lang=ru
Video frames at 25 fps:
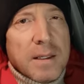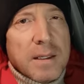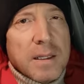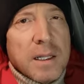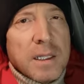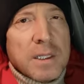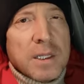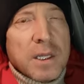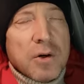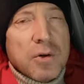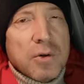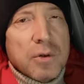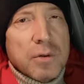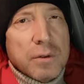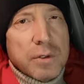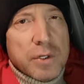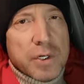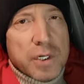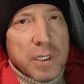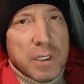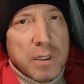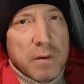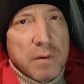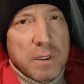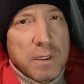Для такого
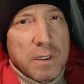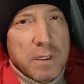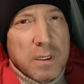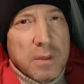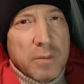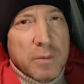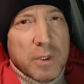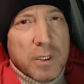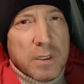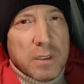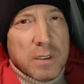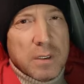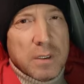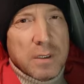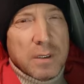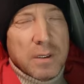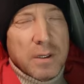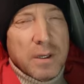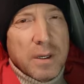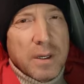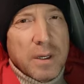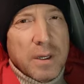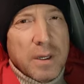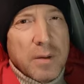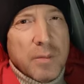человека, ребята,
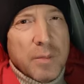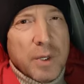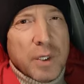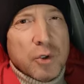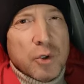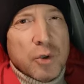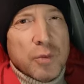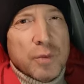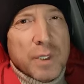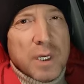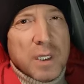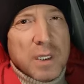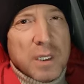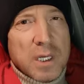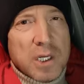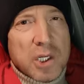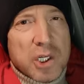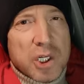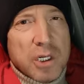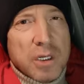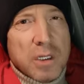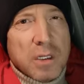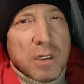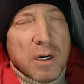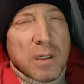Подобное
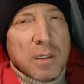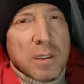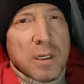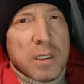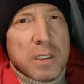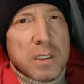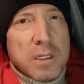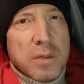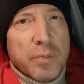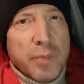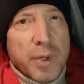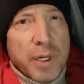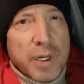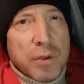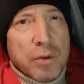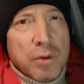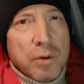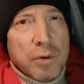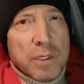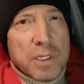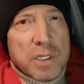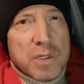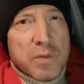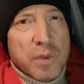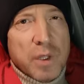отношение, когда один
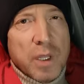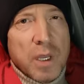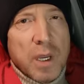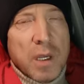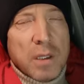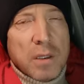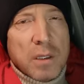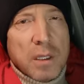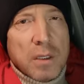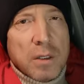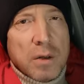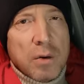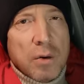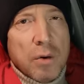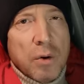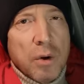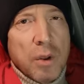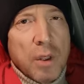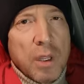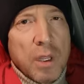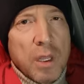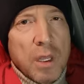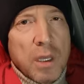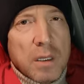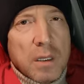партнер изменяет, а
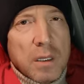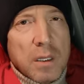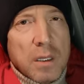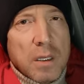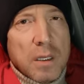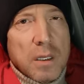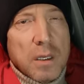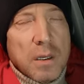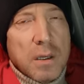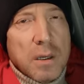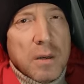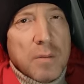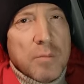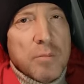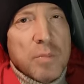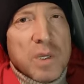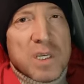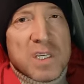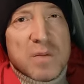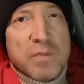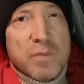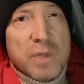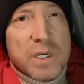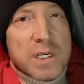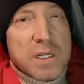другой нет,
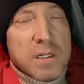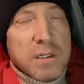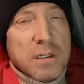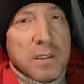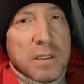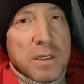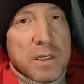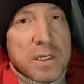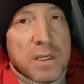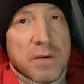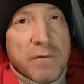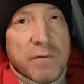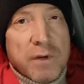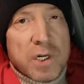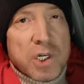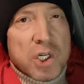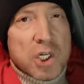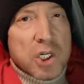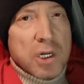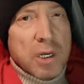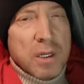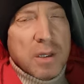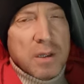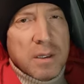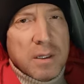бессмысленно
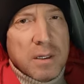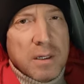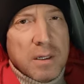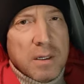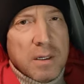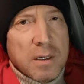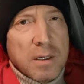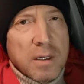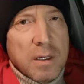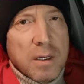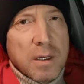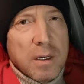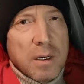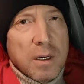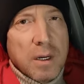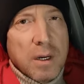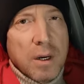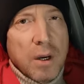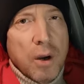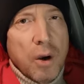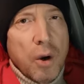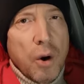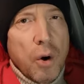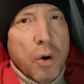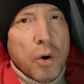совершенно.
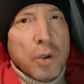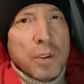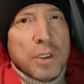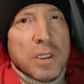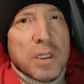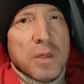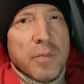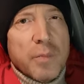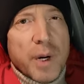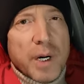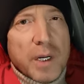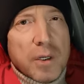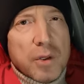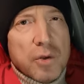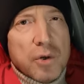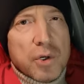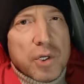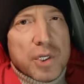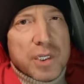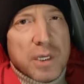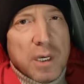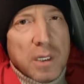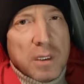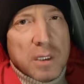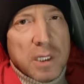Он и на
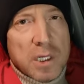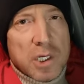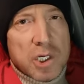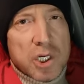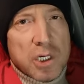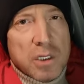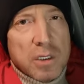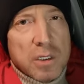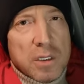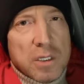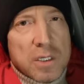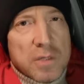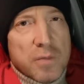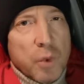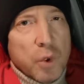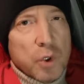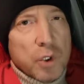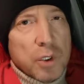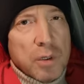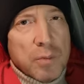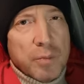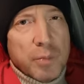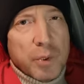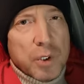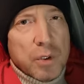партнерские отношения
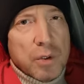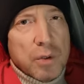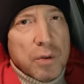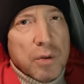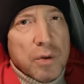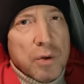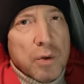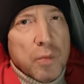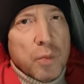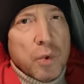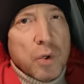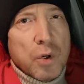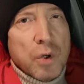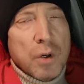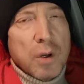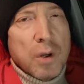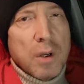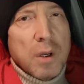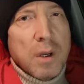смотрит по-другому,